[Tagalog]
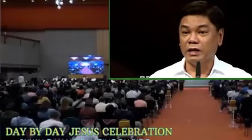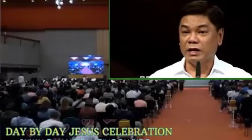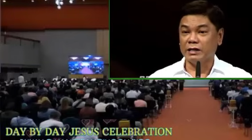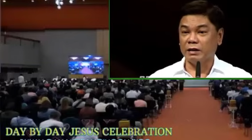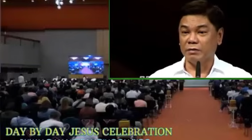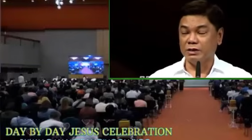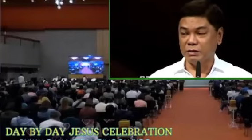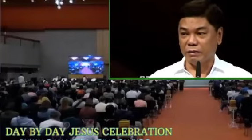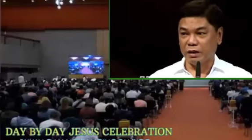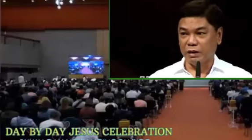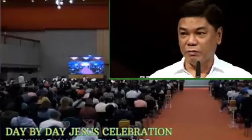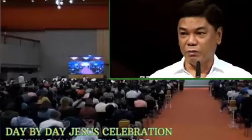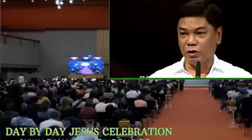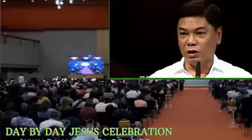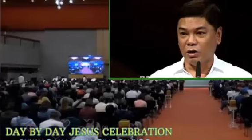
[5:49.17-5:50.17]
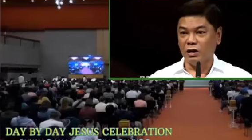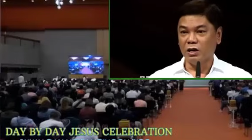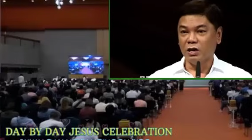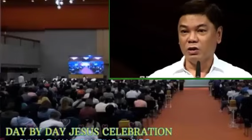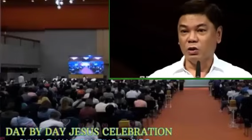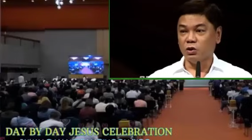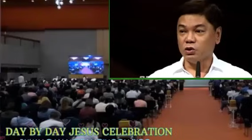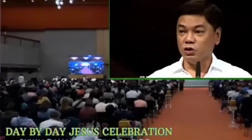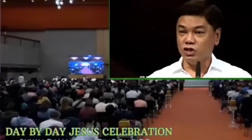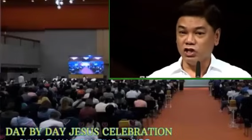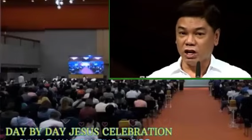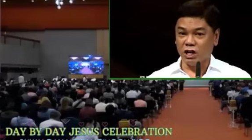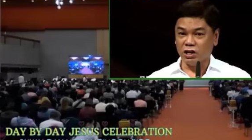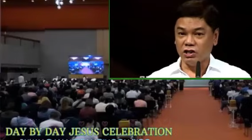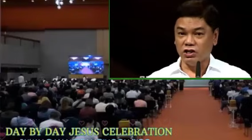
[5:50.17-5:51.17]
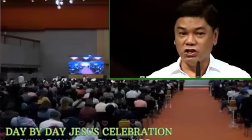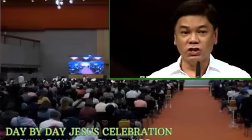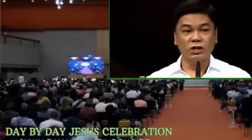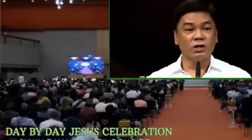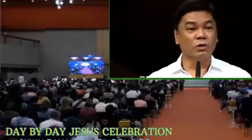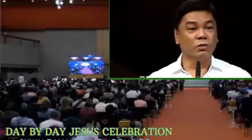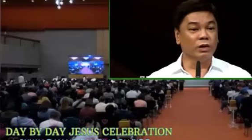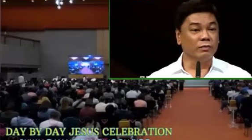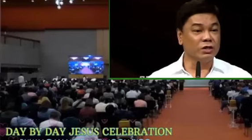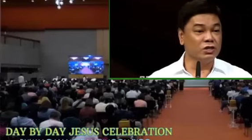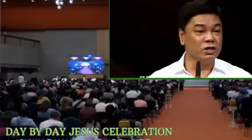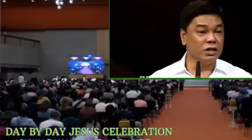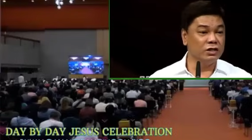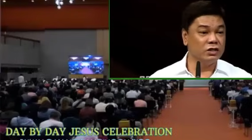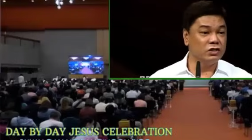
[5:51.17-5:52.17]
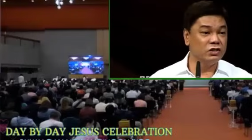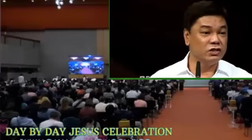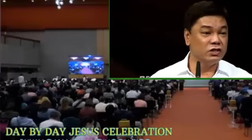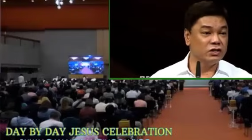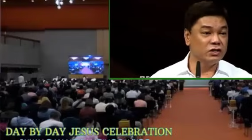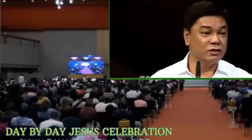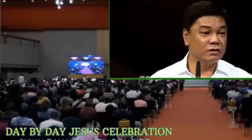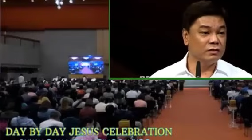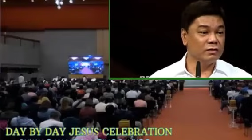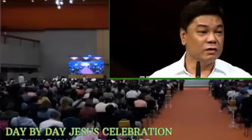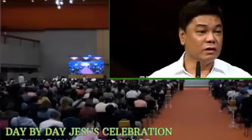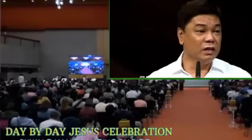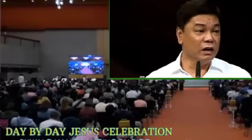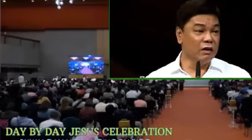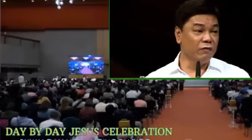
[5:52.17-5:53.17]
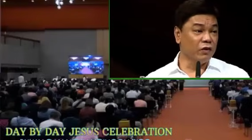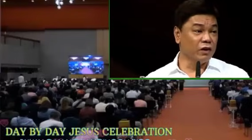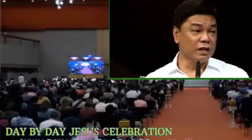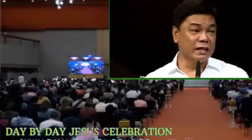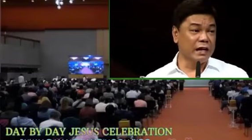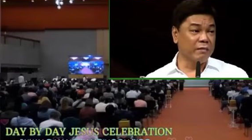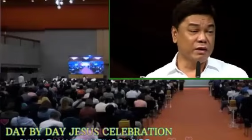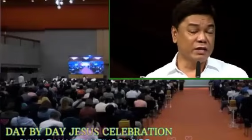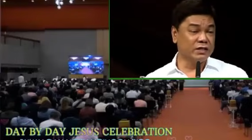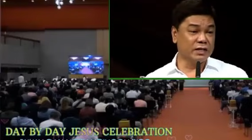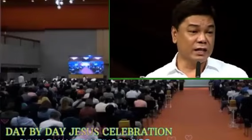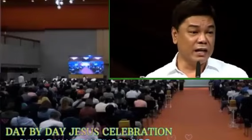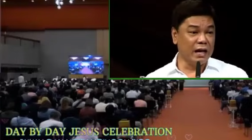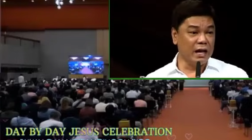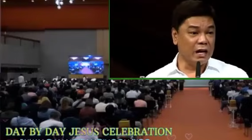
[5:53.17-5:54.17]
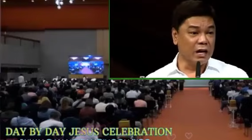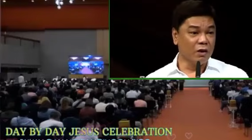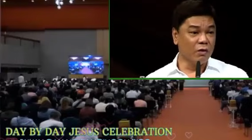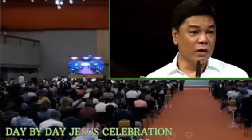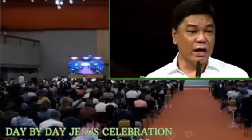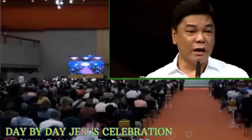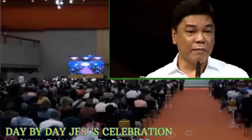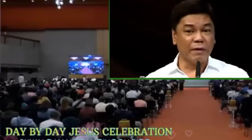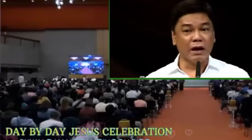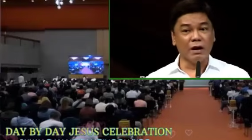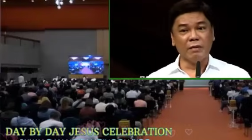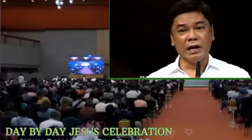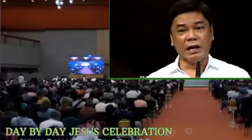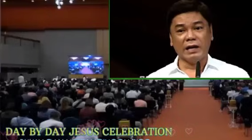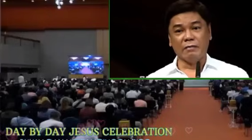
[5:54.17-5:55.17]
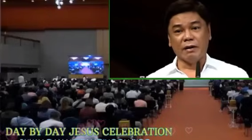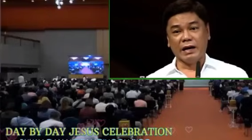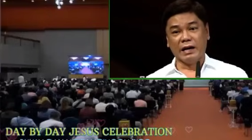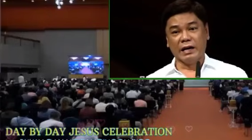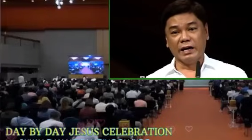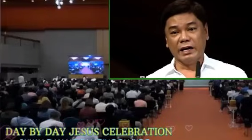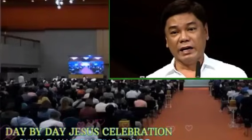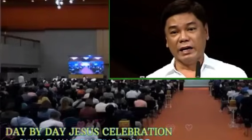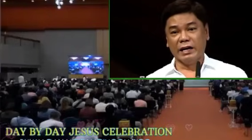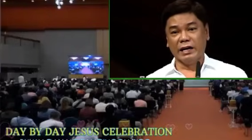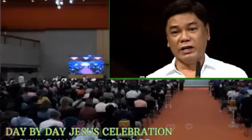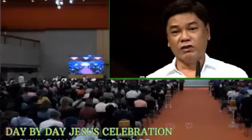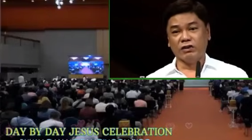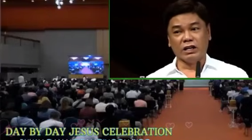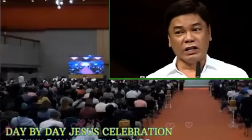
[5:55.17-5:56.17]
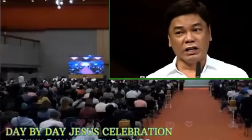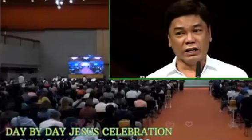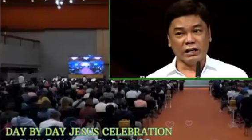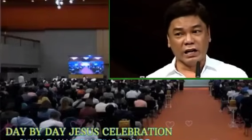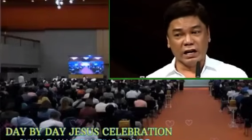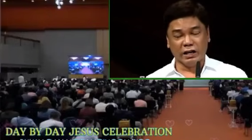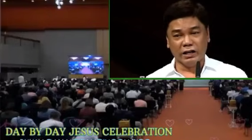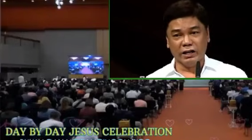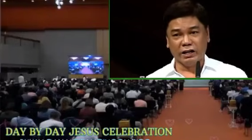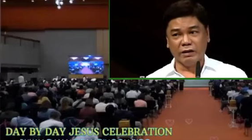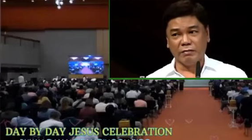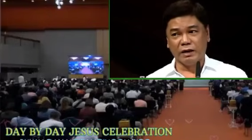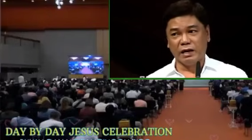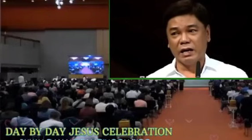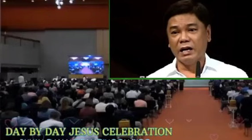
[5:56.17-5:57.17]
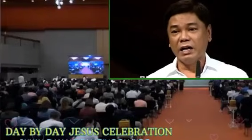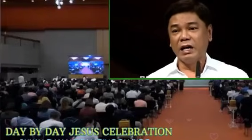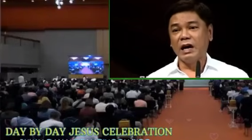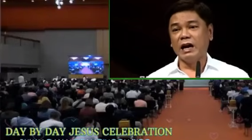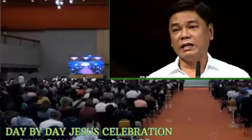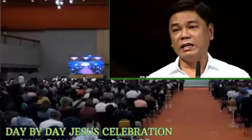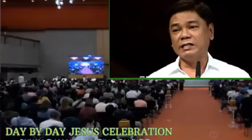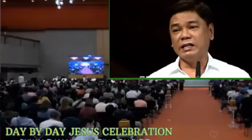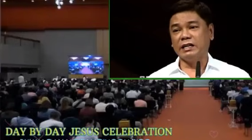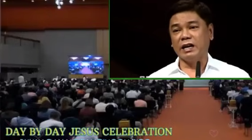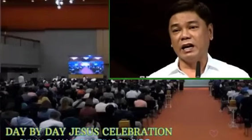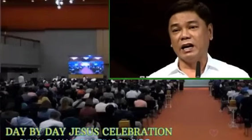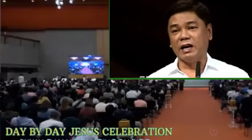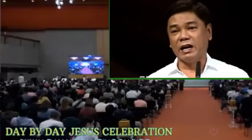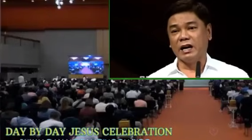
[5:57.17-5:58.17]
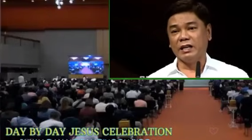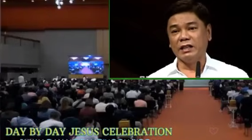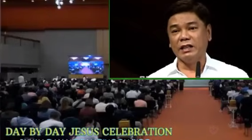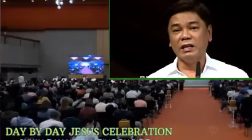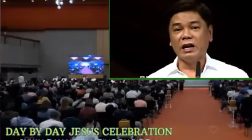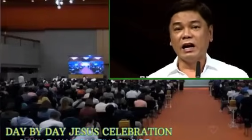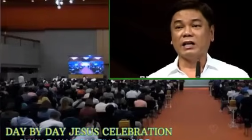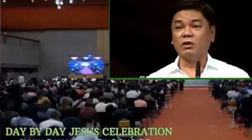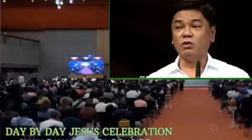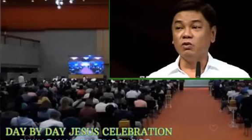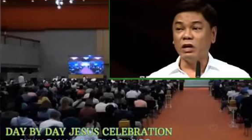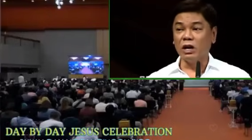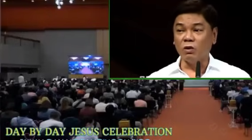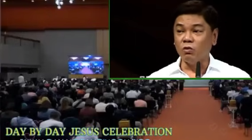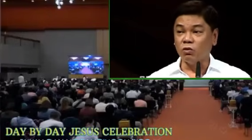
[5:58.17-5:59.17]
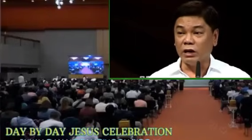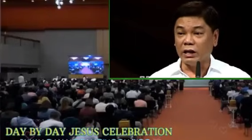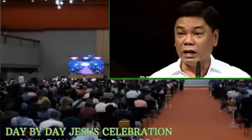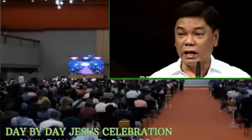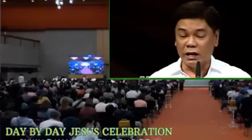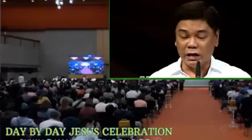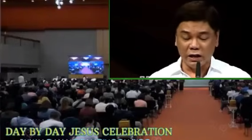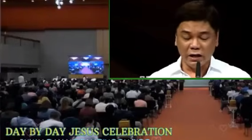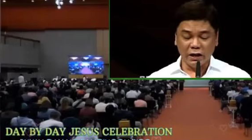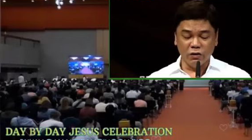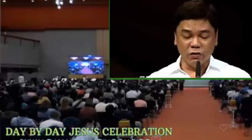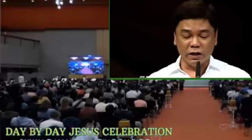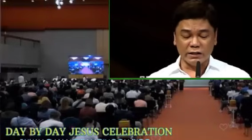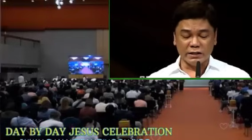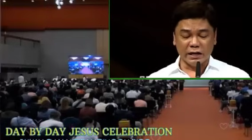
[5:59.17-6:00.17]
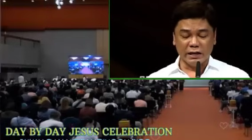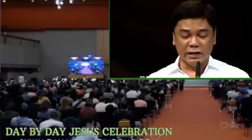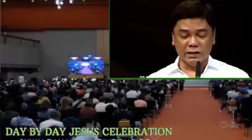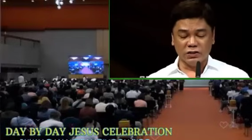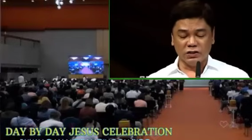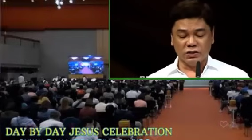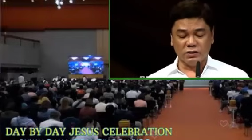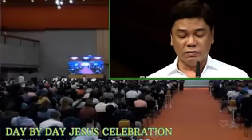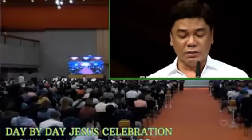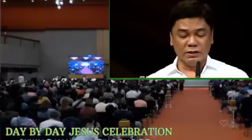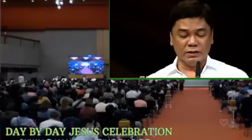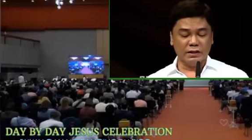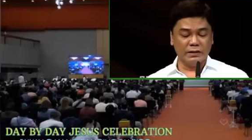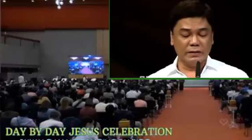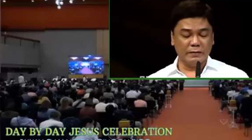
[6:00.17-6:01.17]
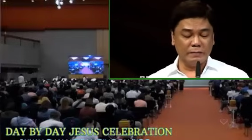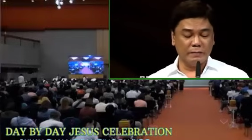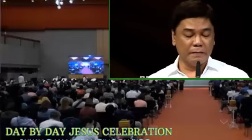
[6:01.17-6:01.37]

At sabi sa Bible, those who judge will be judged. Therefore, na-damage ka na. Wala ka pang kamalay-malay. Akala nyo, naninira kayo ng iba, ang nasira agad, at unang-una na, ay eh, yung kasali sa chismisan.